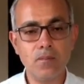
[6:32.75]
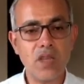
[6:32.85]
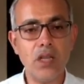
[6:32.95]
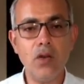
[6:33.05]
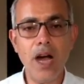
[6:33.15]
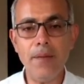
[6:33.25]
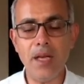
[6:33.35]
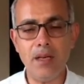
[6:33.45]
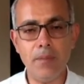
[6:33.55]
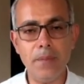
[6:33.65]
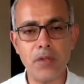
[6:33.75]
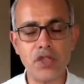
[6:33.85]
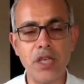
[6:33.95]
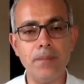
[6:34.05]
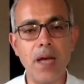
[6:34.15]
انه عمل
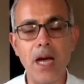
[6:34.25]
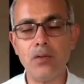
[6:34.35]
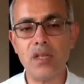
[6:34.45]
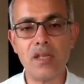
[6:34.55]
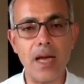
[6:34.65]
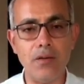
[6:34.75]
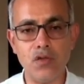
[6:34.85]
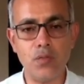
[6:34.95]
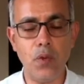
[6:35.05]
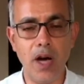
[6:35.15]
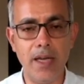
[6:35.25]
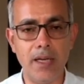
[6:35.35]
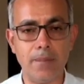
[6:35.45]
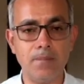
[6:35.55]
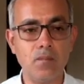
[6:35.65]
ممبرشيب او ديسكاونت معين